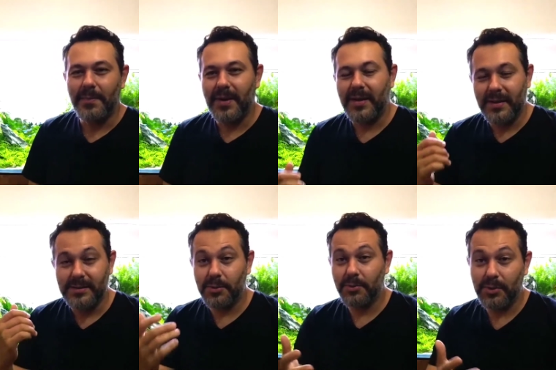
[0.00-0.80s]
Para
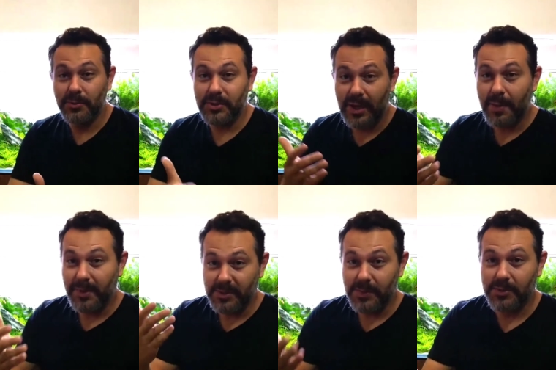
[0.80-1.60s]
esse conteúdo chegar a
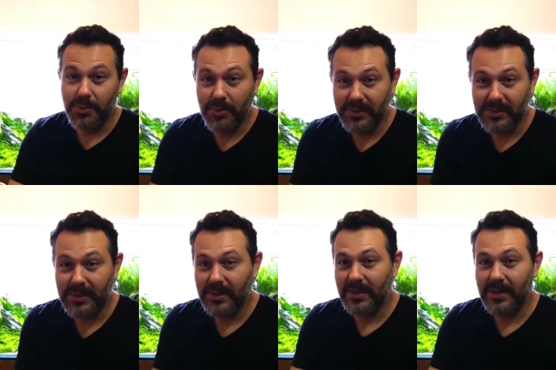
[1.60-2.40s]
mais pessoas e